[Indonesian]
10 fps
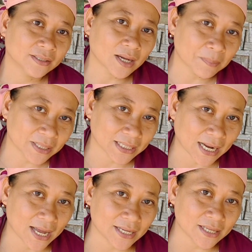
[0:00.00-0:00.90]
Yang
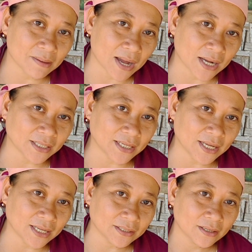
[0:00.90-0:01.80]
bener aja Bang
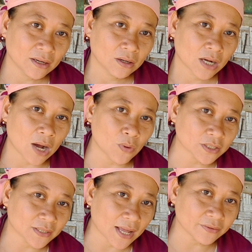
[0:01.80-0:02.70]
Ir.
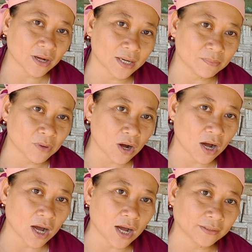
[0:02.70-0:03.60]
Awaslah jangan
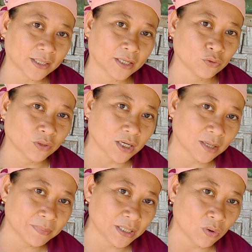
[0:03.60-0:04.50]
bohong, nenek juga
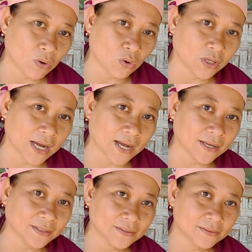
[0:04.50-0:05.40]
kebingungan.